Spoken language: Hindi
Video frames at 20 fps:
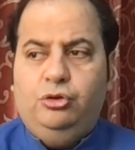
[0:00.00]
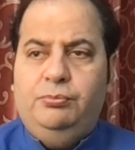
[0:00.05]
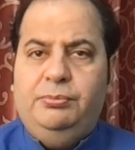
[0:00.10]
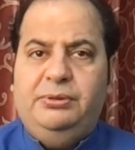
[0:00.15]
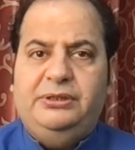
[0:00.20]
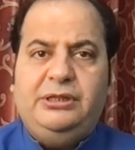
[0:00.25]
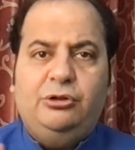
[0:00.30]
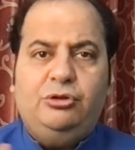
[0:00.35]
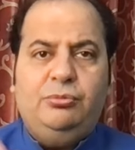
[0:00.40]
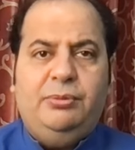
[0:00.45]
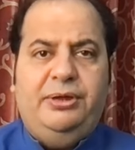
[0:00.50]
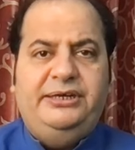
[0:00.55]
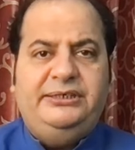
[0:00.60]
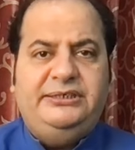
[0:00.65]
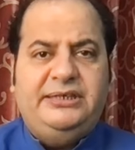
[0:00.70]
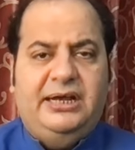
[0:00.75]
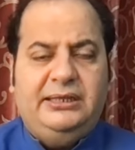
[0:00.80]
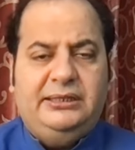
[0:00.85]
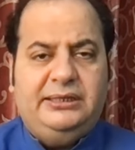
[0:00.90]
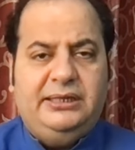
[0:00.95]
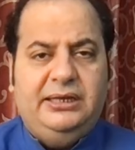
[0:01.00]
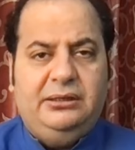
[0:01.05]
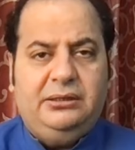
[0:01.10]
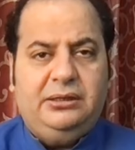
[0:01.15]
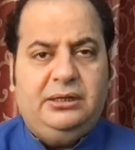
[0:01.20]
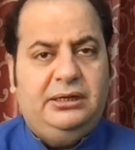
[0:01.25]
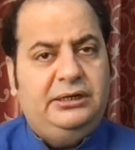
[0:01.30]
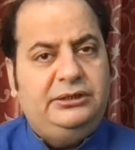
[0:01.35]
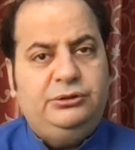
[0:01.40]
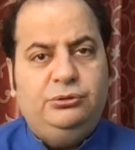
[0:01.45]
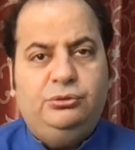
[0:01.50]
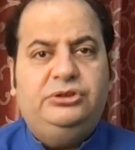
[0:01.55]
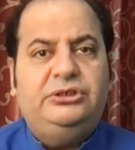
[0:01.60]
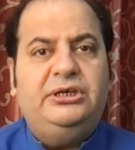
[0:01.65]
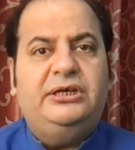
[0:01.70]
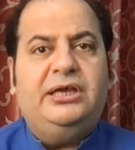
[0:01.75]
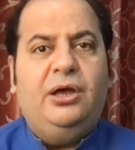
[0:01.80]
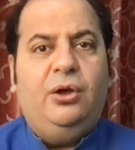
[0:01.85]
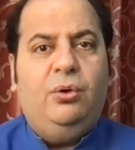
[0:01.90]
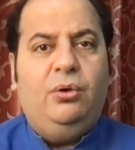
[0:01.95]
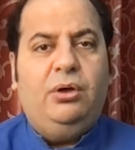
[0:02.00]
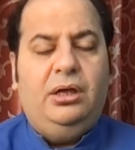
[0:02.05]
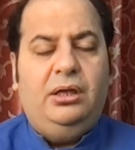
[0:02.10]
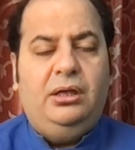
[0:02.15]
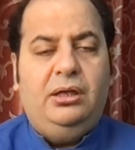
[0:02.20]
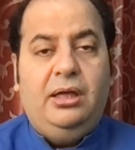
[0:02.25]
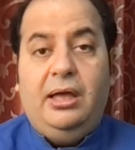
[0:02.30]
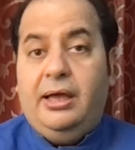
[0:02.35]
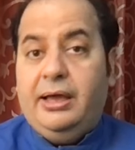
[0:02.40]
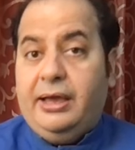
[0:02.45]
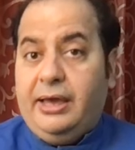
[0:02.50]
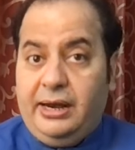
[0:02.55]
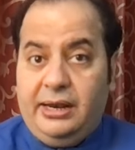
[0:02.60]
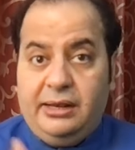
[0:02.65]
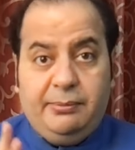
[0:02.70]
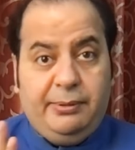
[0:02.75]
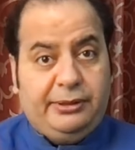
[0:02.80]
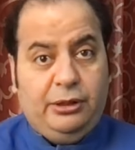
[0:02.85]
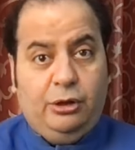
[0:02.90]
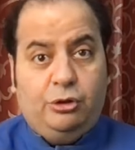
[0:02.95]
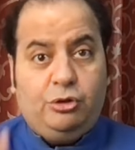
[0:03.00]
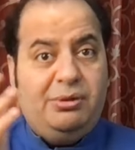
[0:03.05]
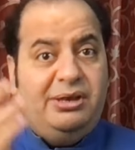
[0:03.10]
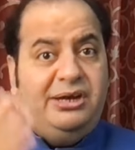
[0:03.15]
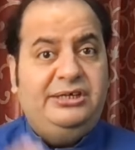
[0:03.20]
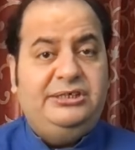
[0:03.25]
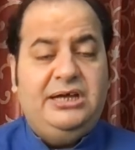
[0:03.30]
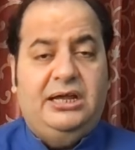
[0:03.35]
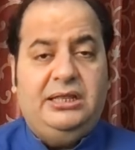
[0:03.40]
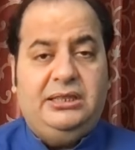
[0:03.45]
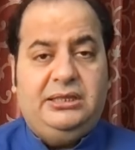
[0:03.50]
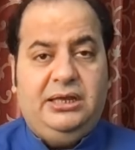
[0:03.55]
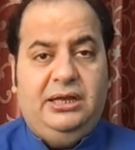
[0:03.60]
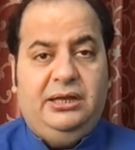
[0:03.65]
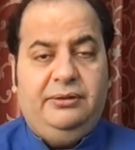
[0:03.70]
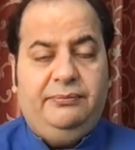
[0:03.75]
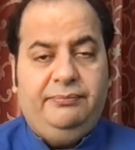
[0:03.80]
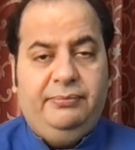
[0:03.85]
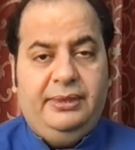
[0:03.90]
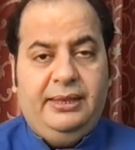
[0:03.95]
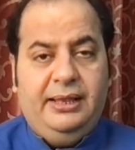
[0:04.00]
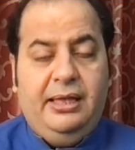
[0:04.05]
तुम बताओ तुम्हारी जात क्या करा जी उससे क्या होगा कह रहा है बताओ तुम्हारी जात क्या है